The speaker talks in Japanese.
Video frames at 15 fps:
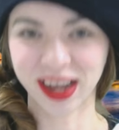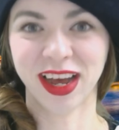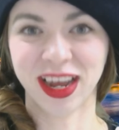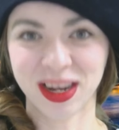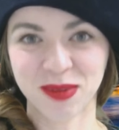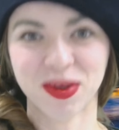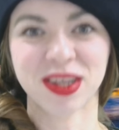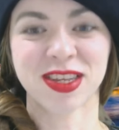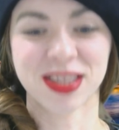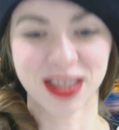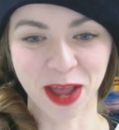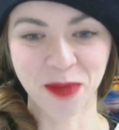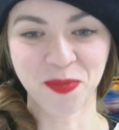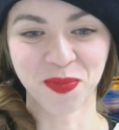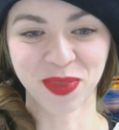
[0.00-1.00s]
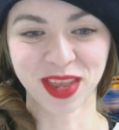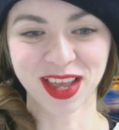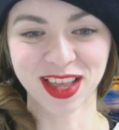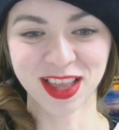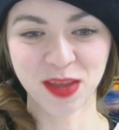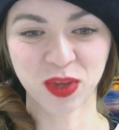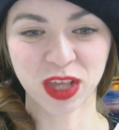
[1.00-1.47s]
ありますね
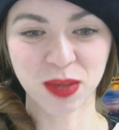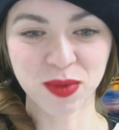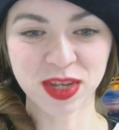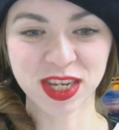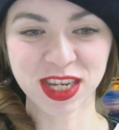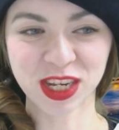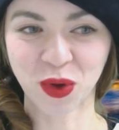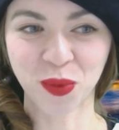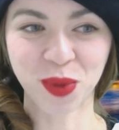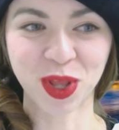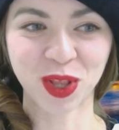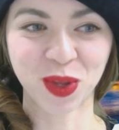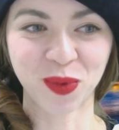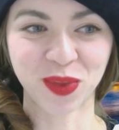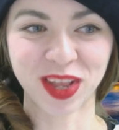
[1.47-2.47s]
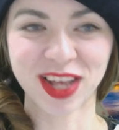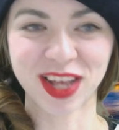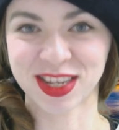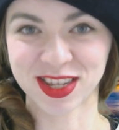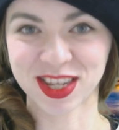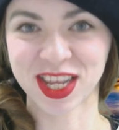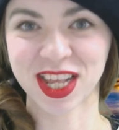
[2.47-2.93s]
でも厳しいコメントもな
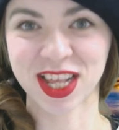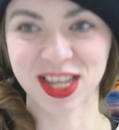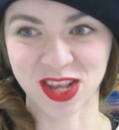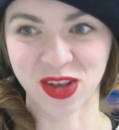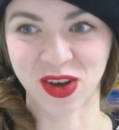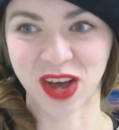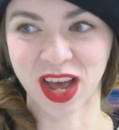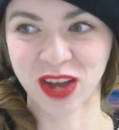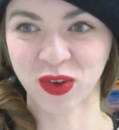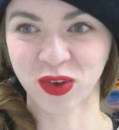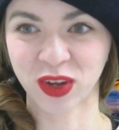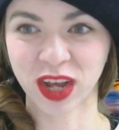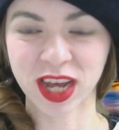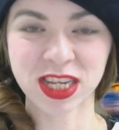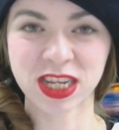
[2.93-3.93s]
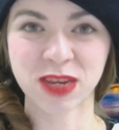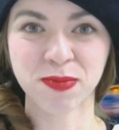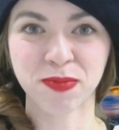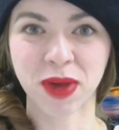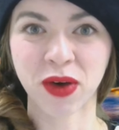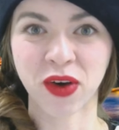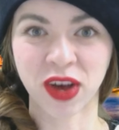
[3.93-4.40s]
し好きですよあの外人
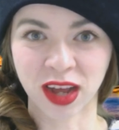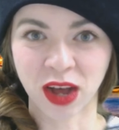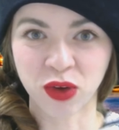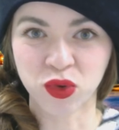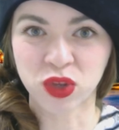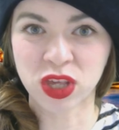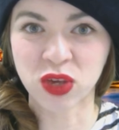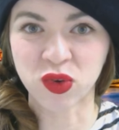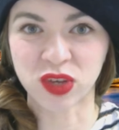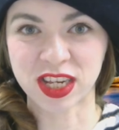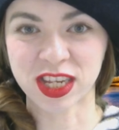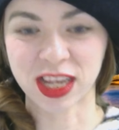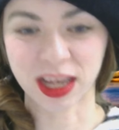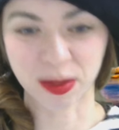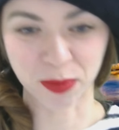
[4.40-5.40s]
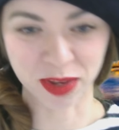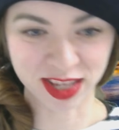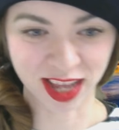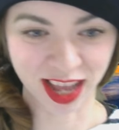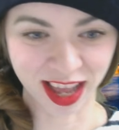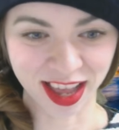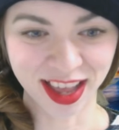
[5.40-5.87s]
パワーがウキウキしてきま
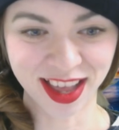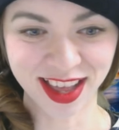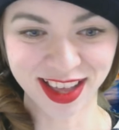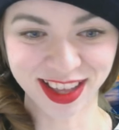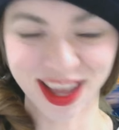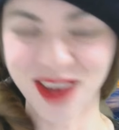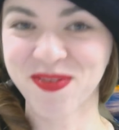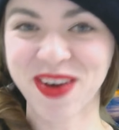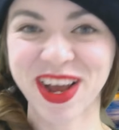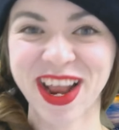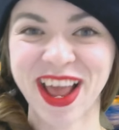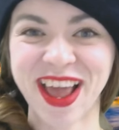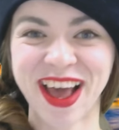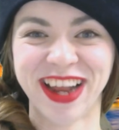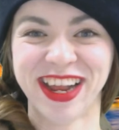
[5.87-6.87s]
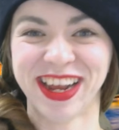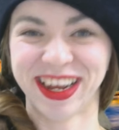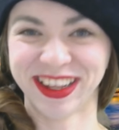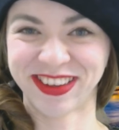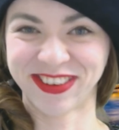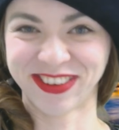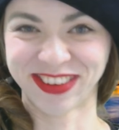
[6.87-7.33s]
すはい頑張れあり
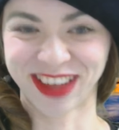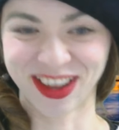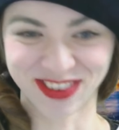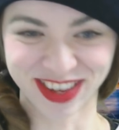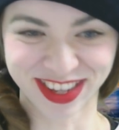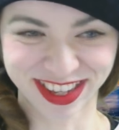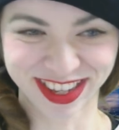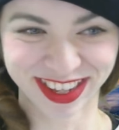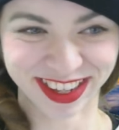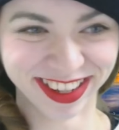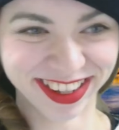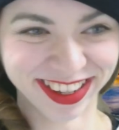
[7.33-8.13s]
がとうございます